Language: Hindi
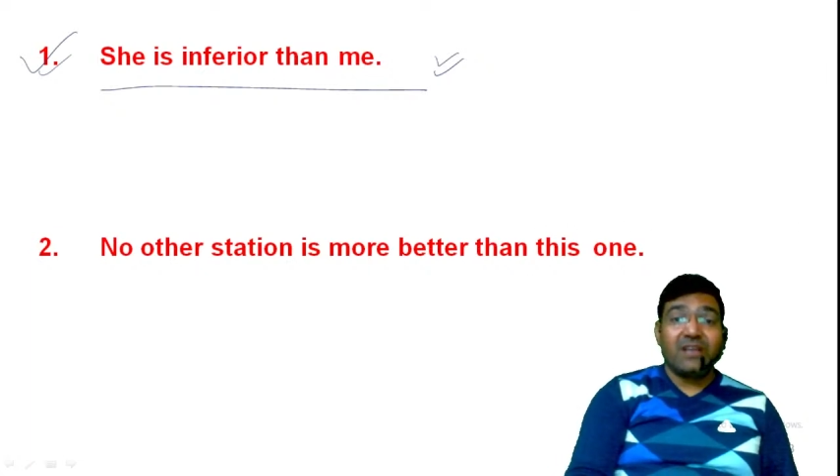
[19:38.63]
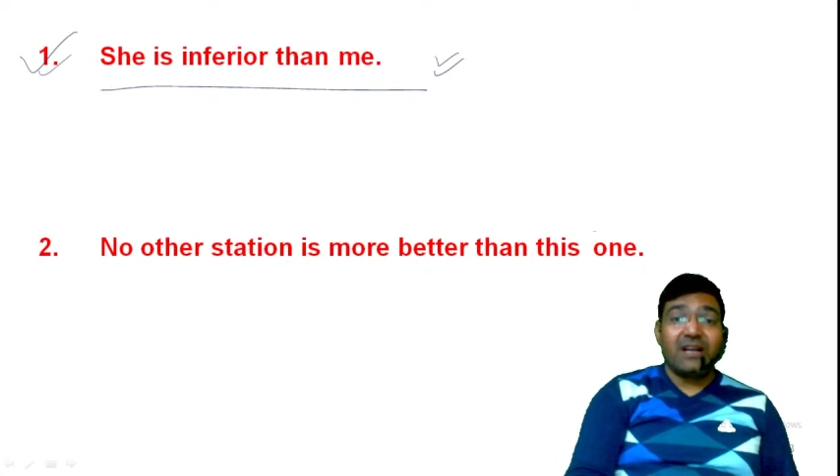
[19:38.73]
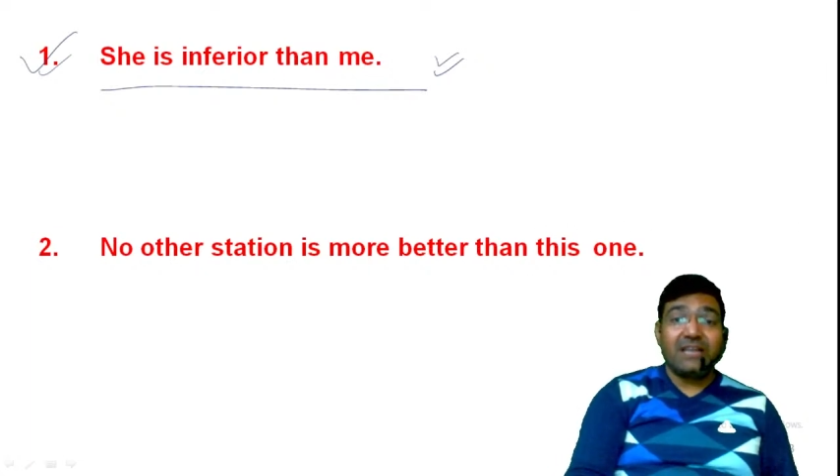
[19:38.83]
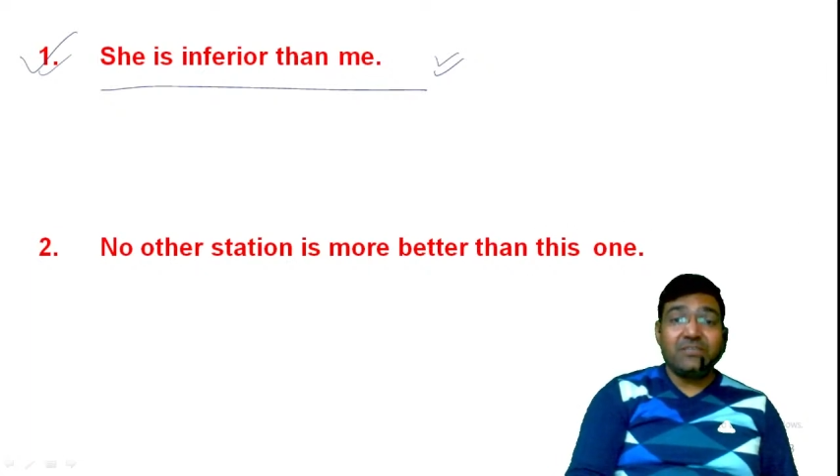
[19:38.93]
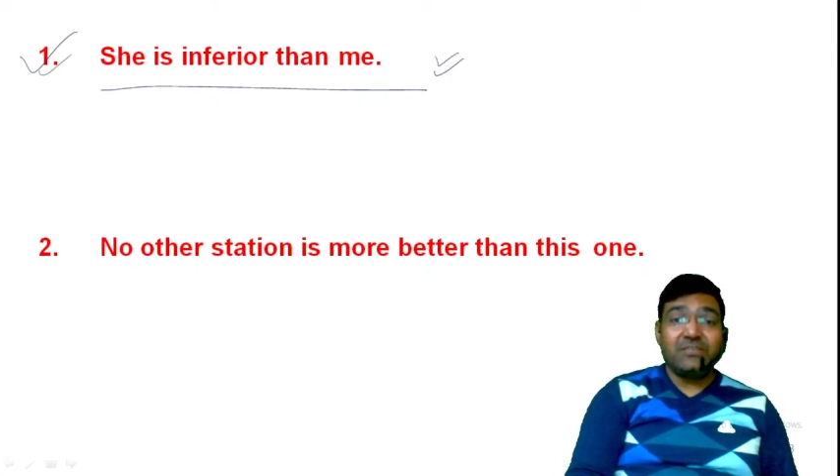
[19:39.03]

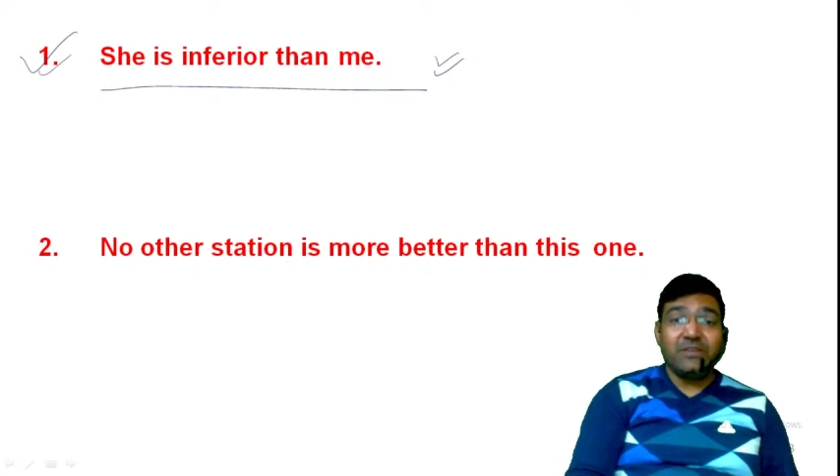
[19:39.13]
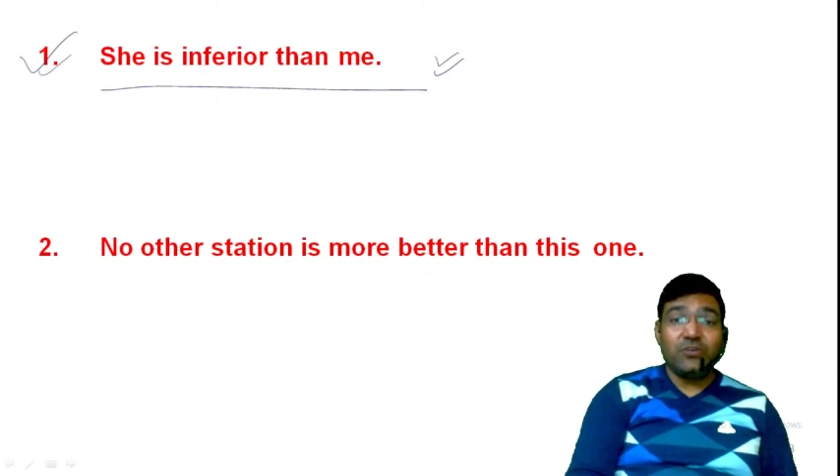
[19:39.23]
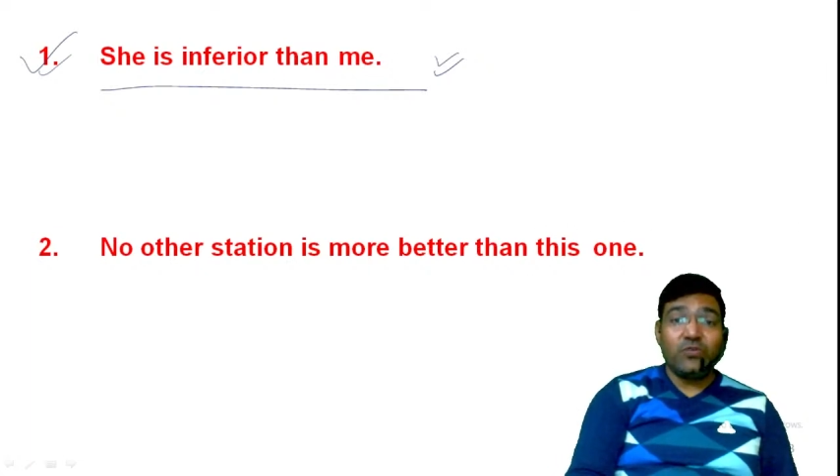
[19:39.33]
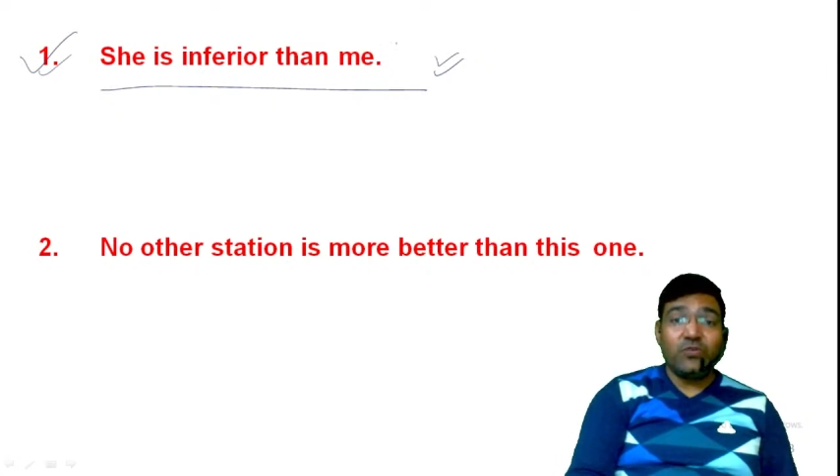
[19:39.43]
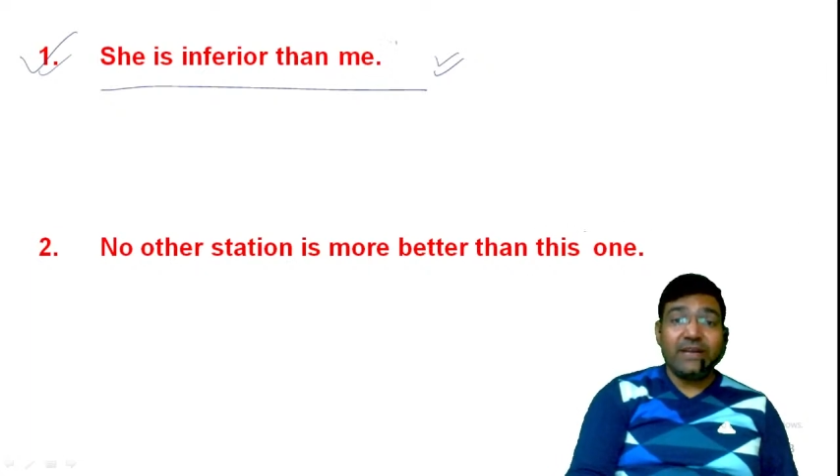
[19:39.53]
अगर इसमें
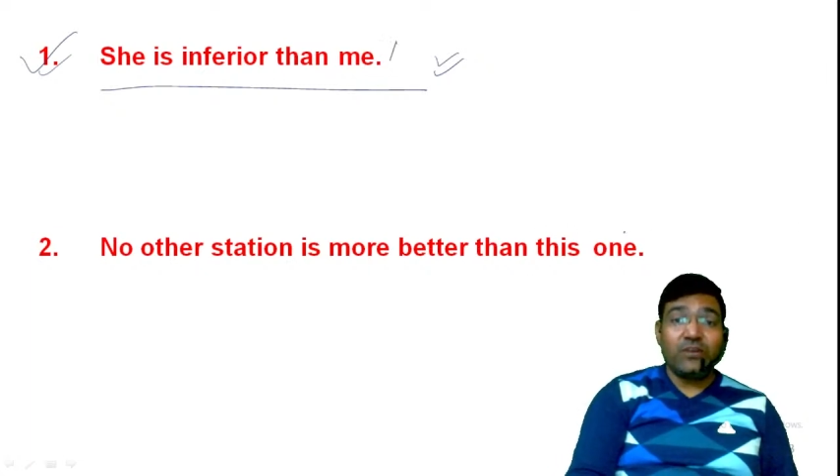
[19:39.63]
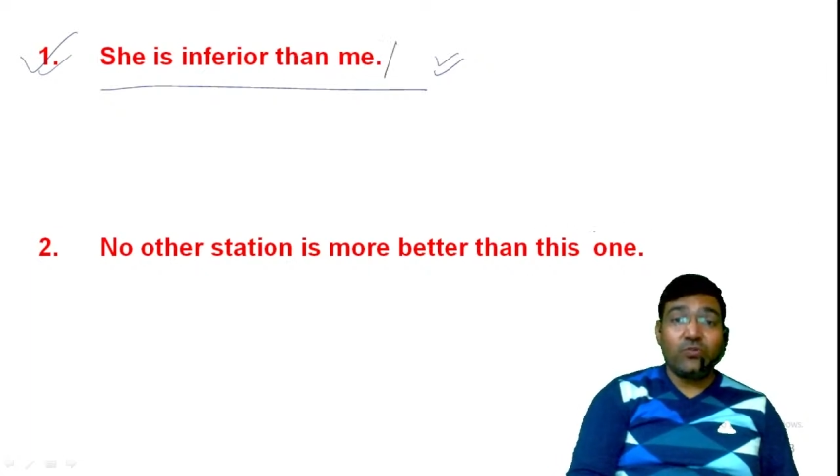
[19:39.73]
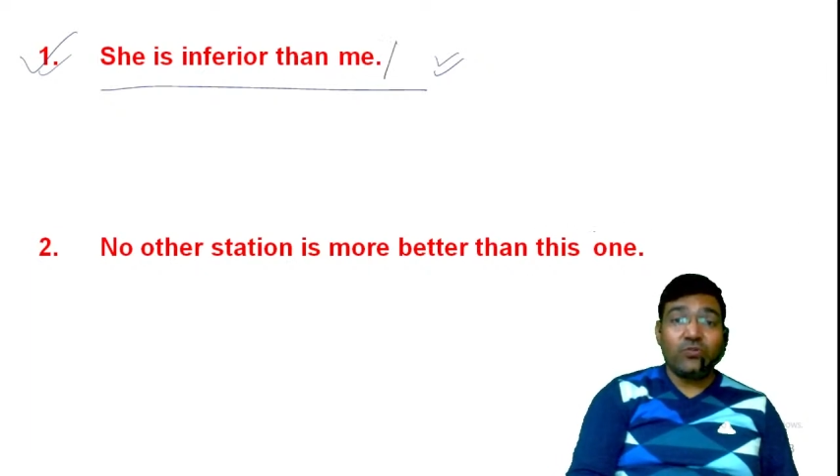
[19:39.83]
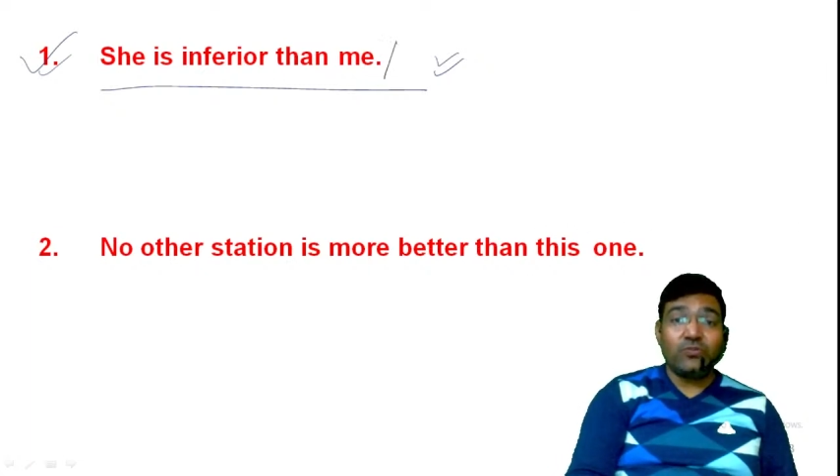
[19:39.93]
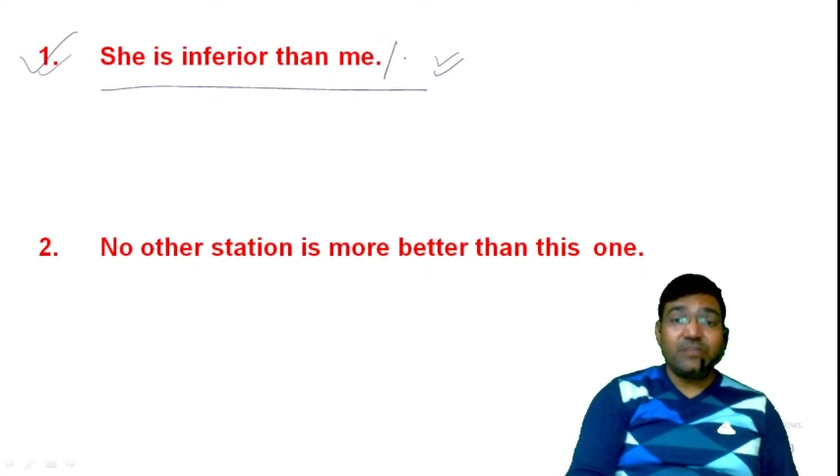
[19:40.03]
नो एरर
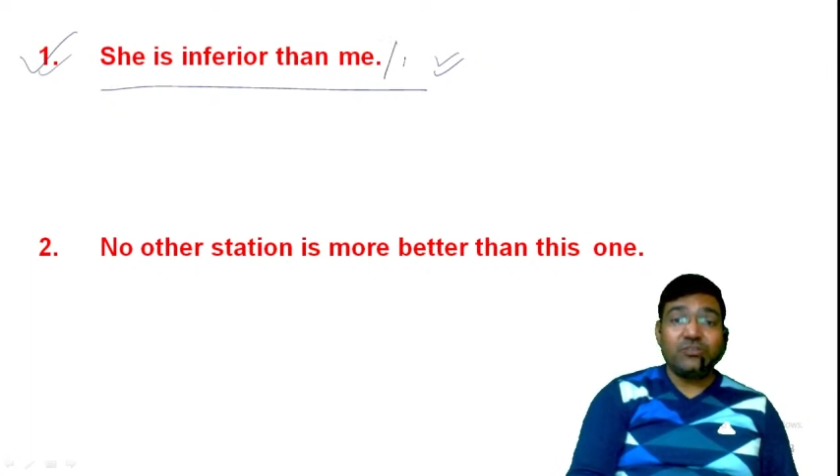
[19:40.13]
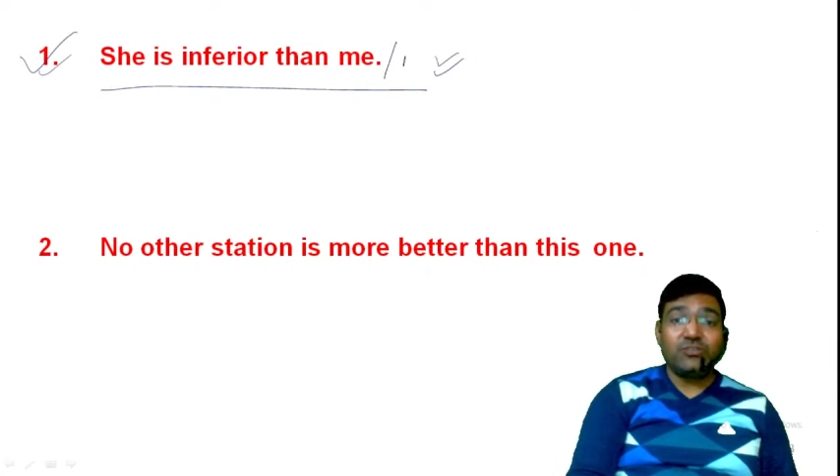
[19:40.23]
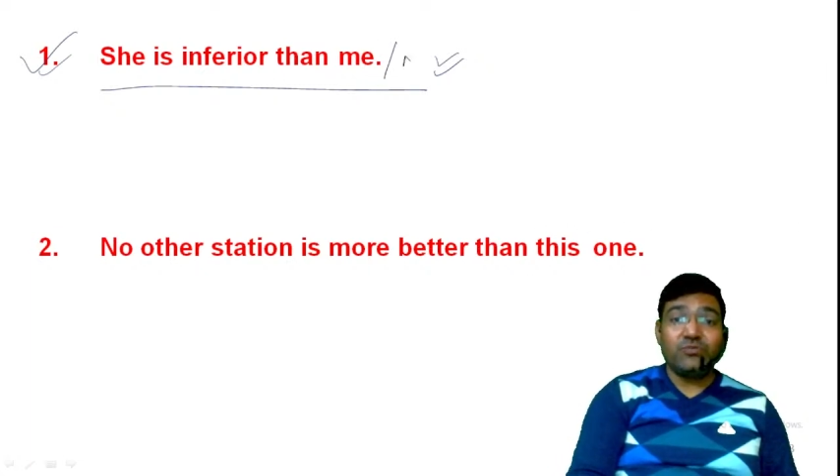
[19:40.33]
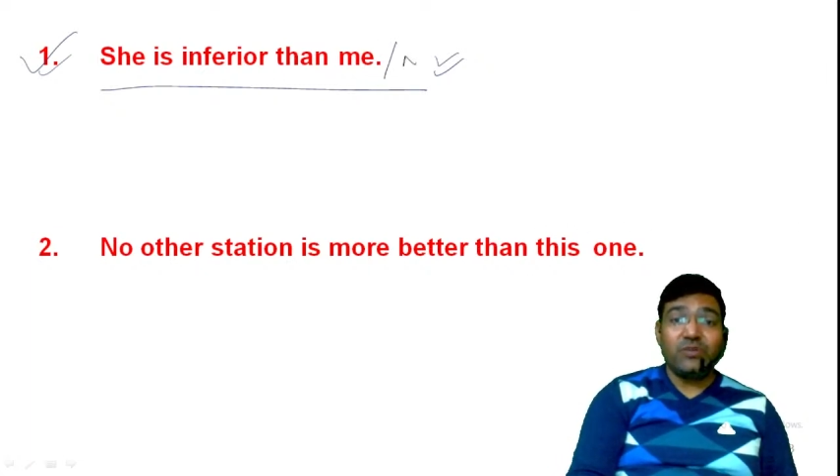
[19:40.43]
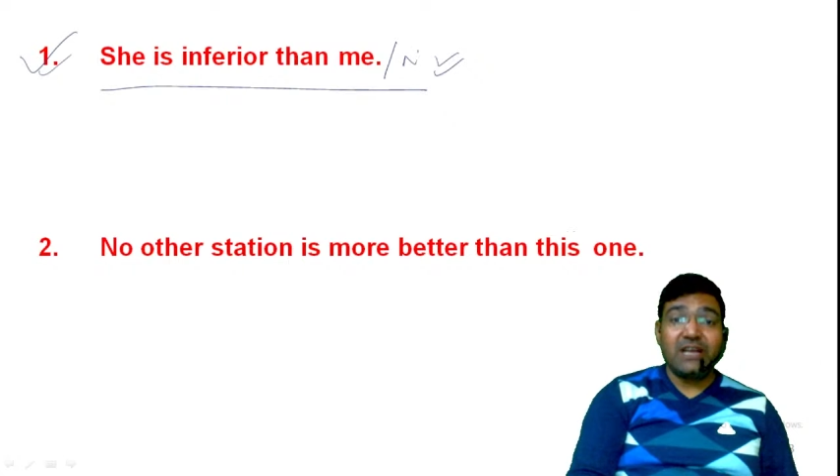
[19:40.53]
हो तो
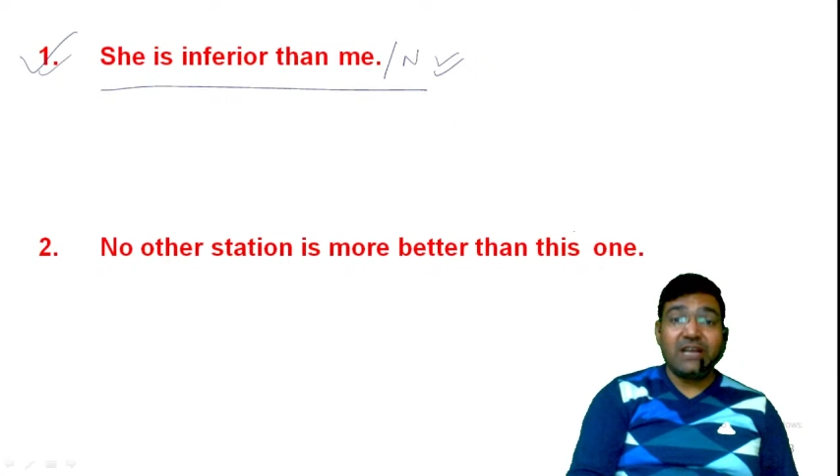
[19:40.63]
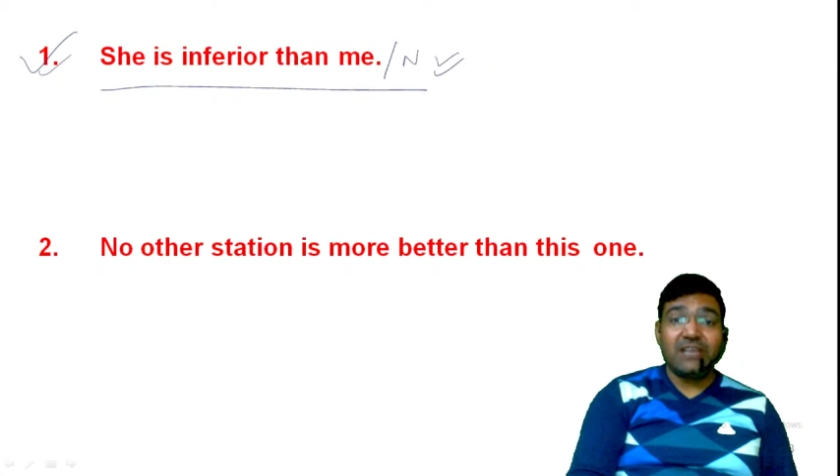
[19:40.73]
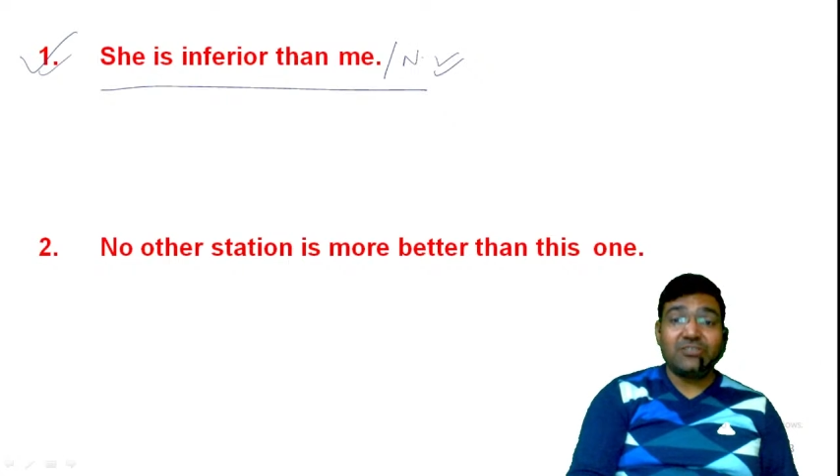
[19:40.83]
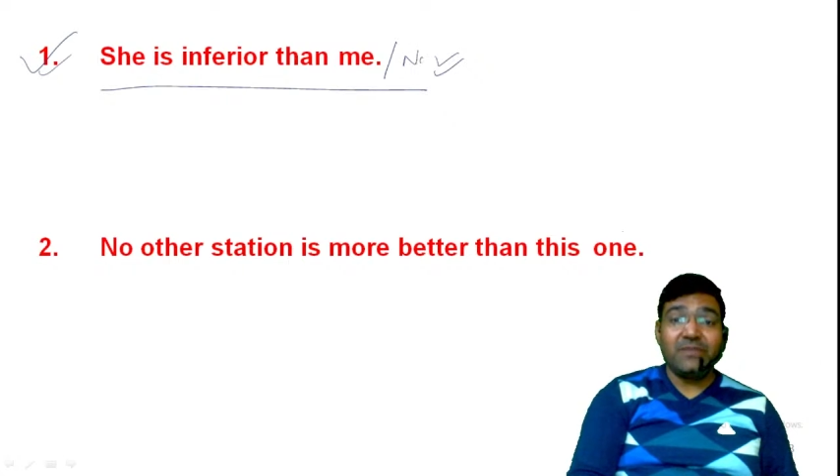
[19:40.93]
बच्चों वो लास्ट